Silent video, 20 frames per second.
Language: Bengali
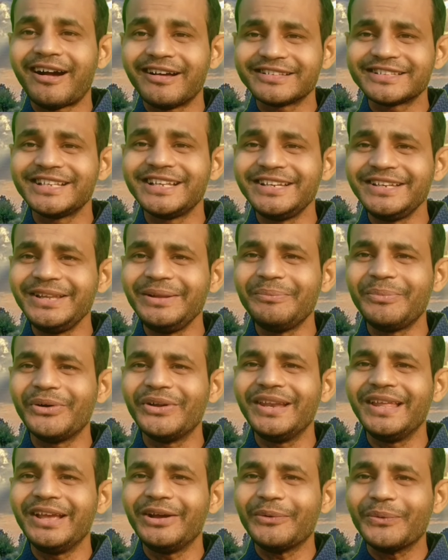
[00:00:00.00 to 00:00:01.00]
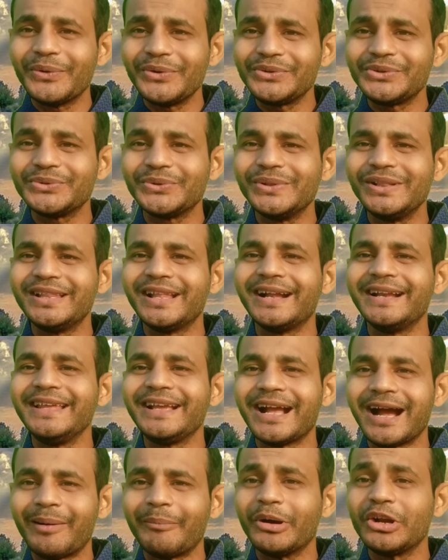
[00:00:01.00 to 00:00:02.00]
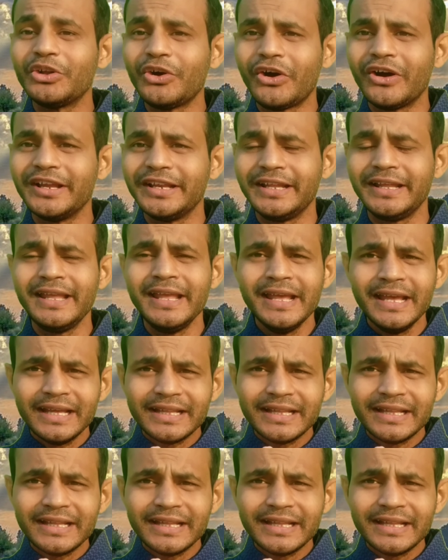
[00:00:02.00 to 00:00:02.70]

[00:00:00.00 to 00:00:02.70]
আসেননি বলে ওর চুল দাড়ি কামানো হয়নি